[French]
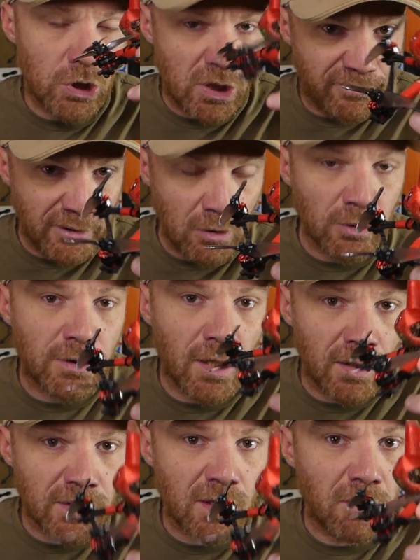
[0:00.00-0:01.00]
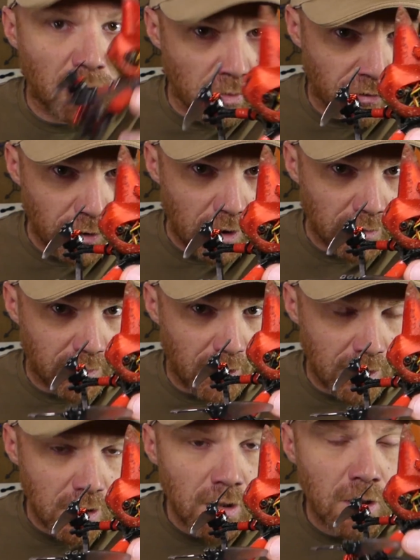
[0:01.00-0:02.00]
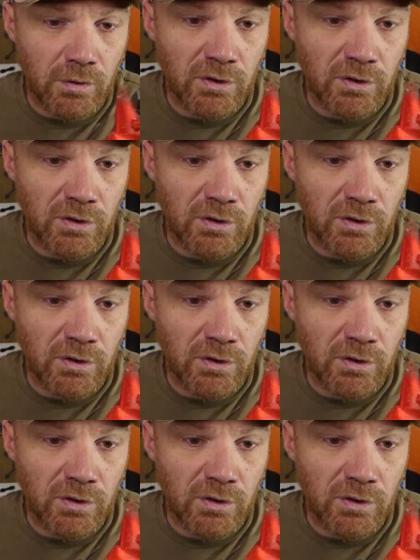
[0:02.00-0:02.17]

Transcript: J'ai fait le test avec une seule antenne.